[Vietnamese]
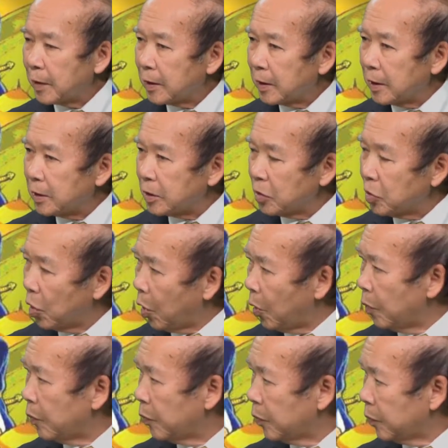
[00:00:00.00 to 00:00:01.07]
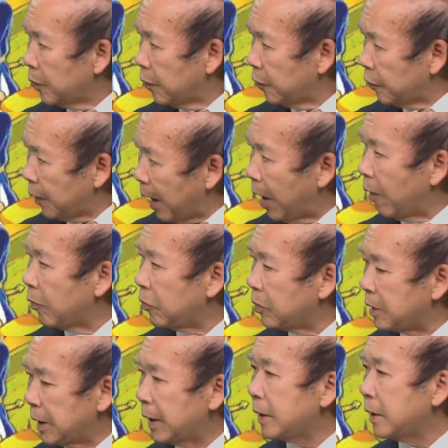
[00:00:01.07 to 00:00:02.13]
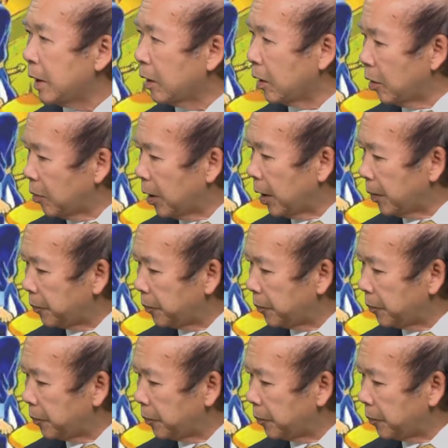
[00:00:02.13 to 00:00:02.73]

cái chữ nôm vào khi cờ không ạ?